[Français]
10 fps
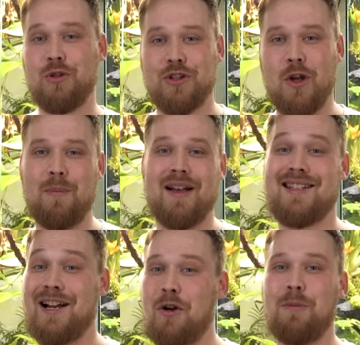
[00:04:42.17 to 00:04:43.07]
100 par
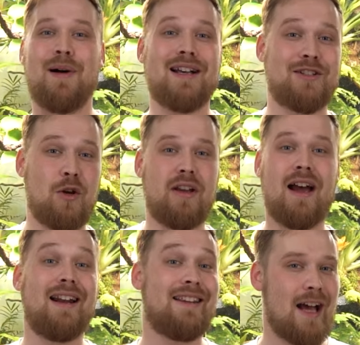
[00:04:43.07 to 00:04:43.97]
50 par 100
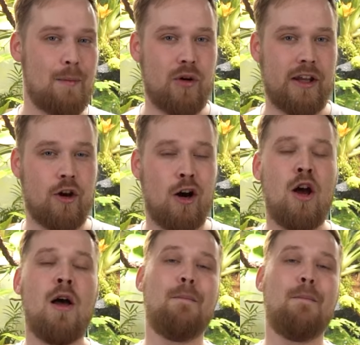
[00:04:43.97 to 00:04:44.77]
car elle est arboricole,